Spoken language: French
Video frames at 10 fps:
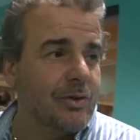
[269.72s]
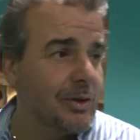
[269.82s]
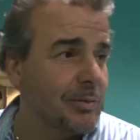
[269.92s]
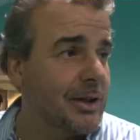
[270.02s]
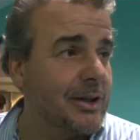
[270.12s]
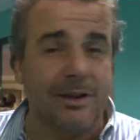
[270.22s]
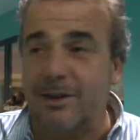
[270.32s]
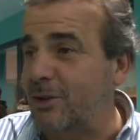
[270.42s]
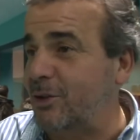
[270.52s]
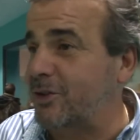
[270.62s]
Euh, ben,
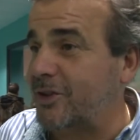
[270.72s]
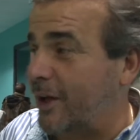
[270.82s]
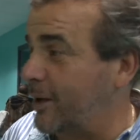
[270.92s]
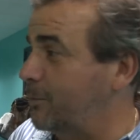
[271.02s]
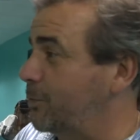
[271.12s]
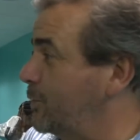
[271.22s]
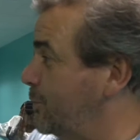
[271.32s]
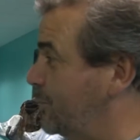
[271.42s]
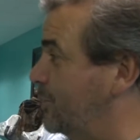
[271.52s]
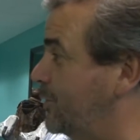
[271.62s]
euh, Simple,
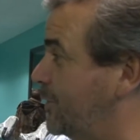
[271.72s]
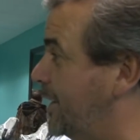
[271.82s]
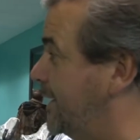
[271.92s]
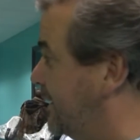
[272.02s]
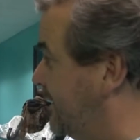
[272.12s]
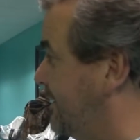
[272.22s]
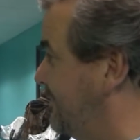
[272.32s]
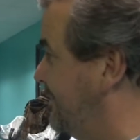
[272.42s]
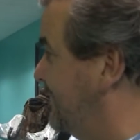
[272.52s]
euh, aéré,